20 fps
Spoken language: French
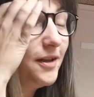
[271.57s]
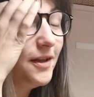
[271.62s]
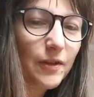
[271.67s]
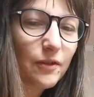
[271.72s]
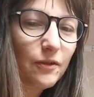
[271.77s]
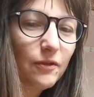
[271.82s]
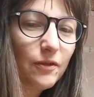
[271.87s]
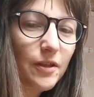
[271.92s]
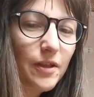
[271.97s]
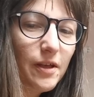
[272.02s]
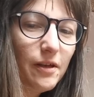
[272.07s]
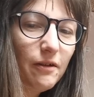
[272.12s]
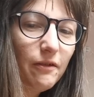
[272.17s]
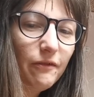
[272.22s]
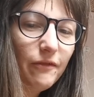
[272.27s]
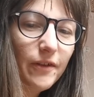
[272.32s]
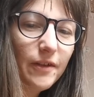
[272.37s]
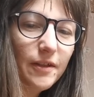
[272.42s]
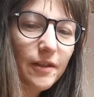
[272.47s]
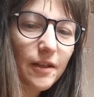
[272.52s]
Parce que hier,
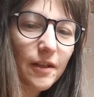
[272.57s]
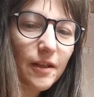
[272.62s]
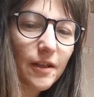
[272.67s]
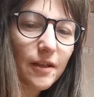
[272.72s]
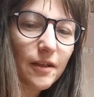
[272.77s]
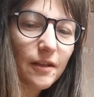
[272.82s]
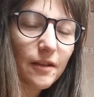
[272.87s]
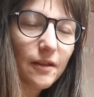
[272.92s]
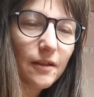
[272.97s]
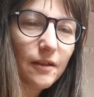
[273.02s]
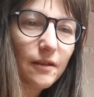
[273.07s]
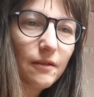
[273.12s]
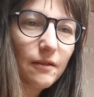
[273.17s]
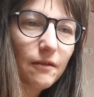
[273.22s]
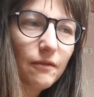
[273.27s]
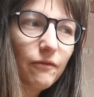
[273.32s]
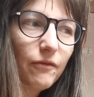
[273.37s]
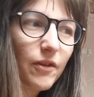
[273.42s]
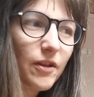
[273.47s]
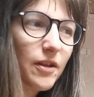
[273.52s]
en fait, il y a quelqu'un
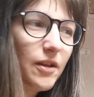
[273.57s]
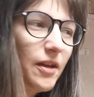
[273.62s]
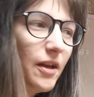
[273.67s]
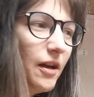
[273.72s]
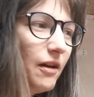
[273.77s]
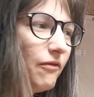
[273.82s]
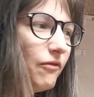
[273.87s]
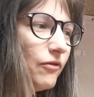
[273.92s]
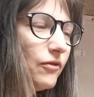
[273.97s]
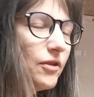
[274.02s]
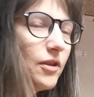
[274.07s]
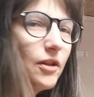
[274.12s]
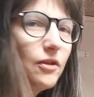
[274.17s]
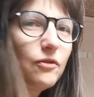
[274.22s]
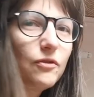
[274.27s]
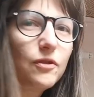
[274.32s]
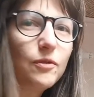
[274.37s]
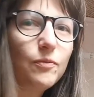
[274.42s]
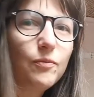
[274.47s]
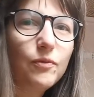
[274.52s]
qui. Enfin, hier,
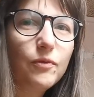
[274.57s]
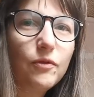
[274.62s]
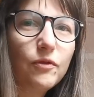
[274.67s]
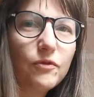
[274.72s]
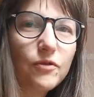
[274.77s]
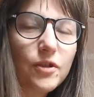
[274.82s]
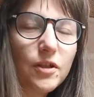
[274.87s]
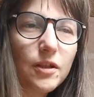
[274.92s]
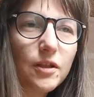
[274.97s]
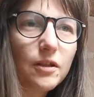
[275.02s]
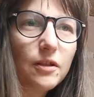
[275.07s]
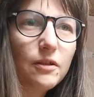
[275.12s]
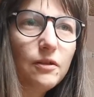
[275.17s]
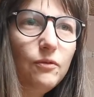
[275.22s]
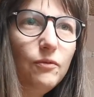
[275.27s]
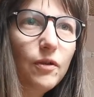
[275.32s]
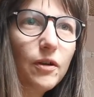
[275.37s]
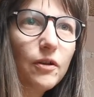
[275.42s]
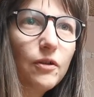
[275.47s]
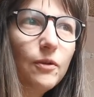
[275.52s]
avant-hier, je sais plus quand, j'ai
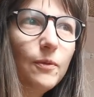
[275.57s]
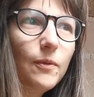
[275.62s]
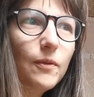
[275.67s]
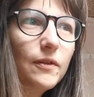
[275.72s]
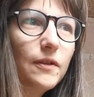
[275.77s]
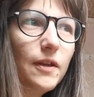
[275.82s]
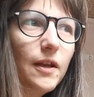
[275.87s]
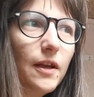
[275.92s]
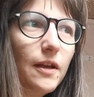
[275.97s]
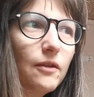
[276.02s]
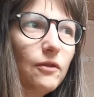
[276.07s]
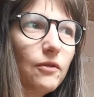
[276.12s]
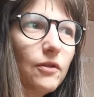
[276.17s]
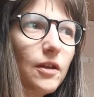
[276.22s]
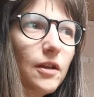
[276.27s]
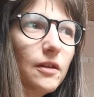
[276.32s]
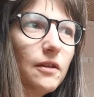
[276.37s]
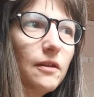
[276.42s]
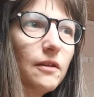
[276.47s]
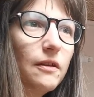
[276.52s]
lu un commentaire de
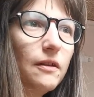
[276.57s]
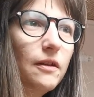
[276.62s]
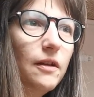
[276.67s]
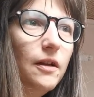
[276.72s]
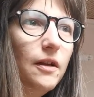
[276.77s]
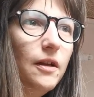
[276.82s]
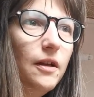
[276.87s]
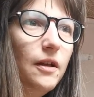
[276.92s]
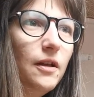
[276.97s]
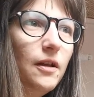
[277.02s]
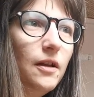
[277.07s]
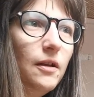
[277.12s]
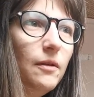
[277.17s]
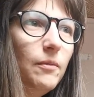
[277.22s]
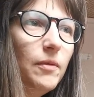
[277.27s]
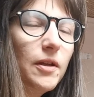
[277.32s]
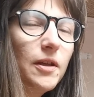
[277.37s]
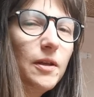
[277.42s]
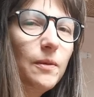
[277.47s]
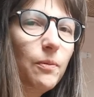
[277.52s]
quelqu'un
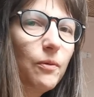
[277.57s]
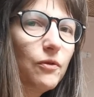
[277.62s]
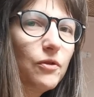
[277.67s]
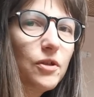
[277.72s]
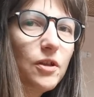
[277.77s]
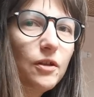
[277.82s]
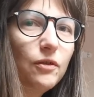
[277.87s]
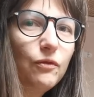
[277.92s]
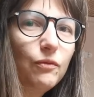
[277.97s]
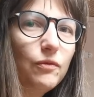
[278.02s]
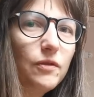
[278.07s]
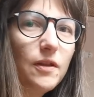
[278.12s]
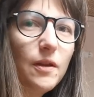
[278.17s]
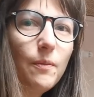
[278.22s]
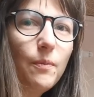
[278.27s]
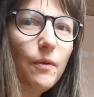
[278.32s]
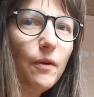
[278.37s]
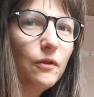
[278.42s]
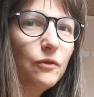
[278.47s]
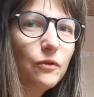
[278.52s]
mais qui projetait toutes
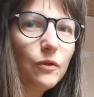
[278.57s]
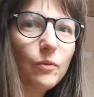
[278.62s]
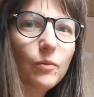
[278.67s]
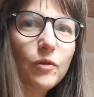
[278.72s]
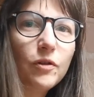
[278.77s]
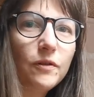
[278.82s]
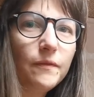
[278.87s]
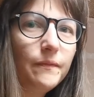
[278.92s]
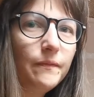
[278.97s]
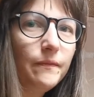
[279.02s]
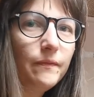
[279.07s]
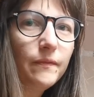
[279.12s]
ses peurs sur moi.